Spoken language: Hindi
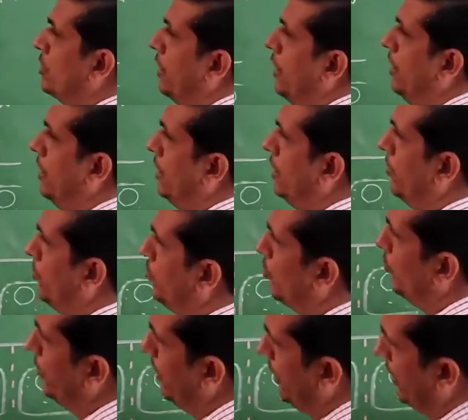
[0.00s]
जल
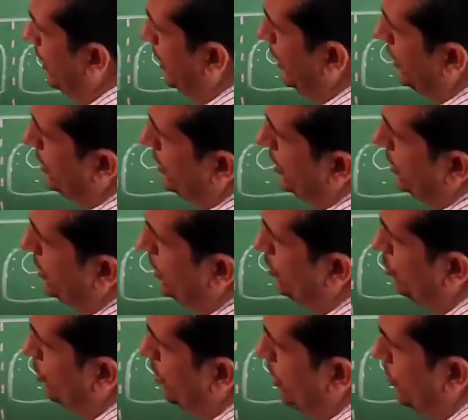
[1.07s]
मूवमेंट है एक सेल से
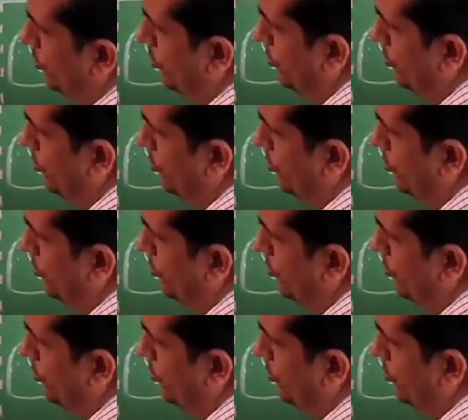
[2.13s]
दूसरी